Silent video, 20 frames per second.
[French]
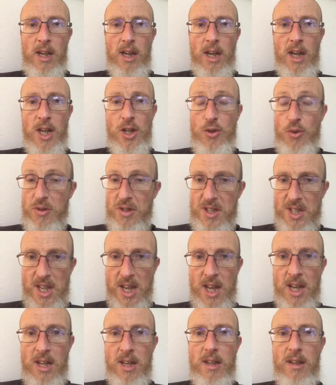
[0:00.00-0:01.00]
Et je
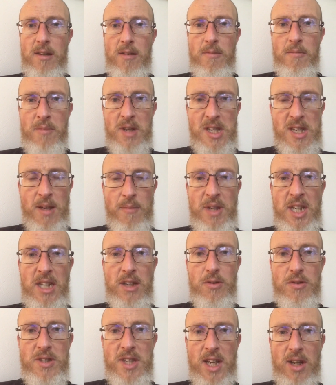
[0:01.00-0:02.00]
sais, mes amis,
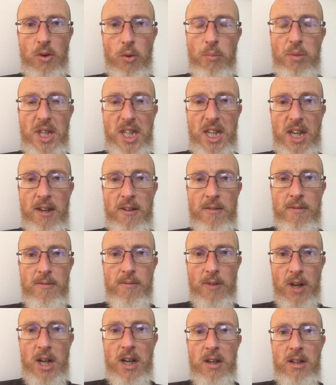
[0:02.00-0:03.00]
que c'est compliqué.
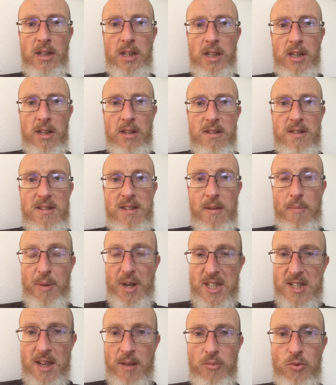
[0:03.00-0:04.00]
Voilà. C'est
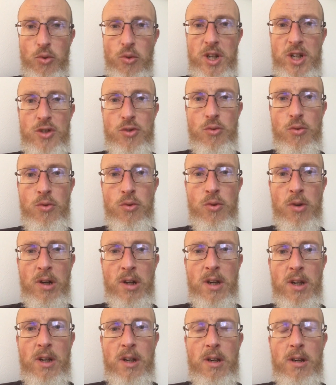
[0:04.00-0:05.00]
pas simple tous les jours.
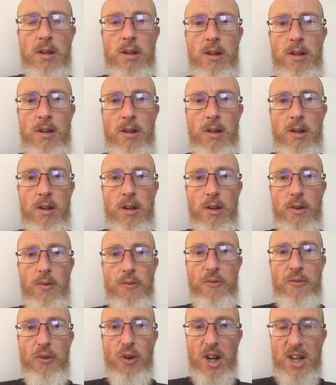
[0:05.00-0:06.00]
Il euh,
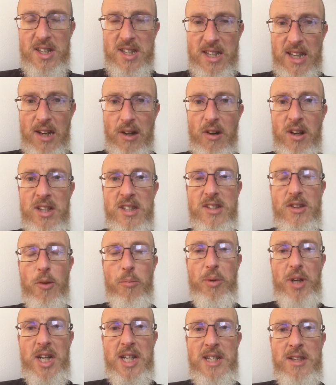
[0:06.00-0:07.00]
faut rester dans l'instant
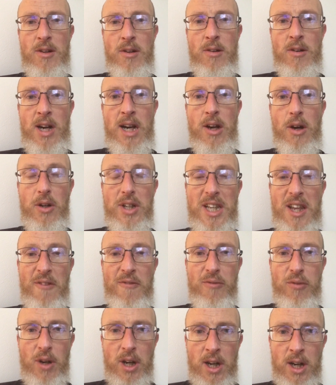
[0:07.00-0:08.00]
présent, alors que des
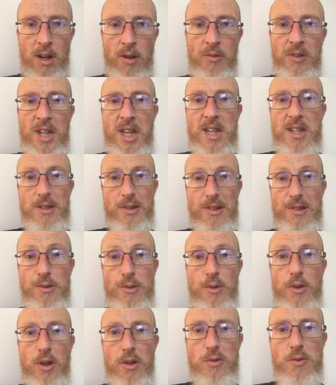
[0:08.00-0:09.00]
fois, on est
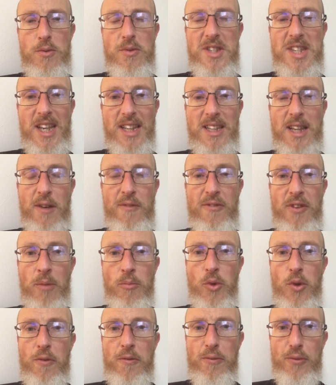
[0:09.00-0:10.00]
dans une certaine forme
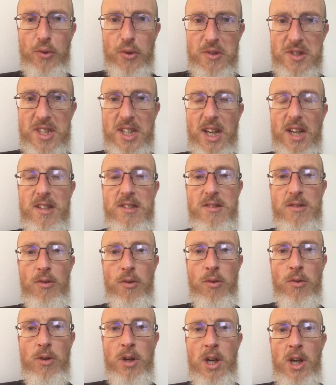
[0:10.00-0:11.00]
de
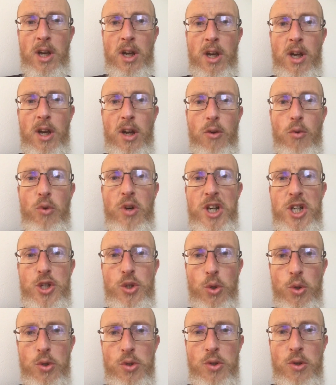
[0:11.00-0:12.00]
frustration où les
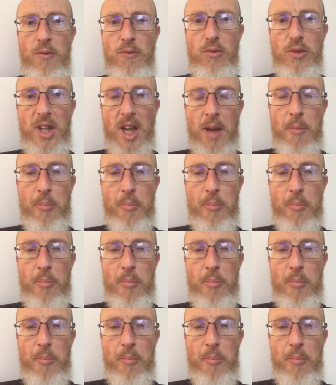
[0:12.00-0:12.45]
choses ne voudraient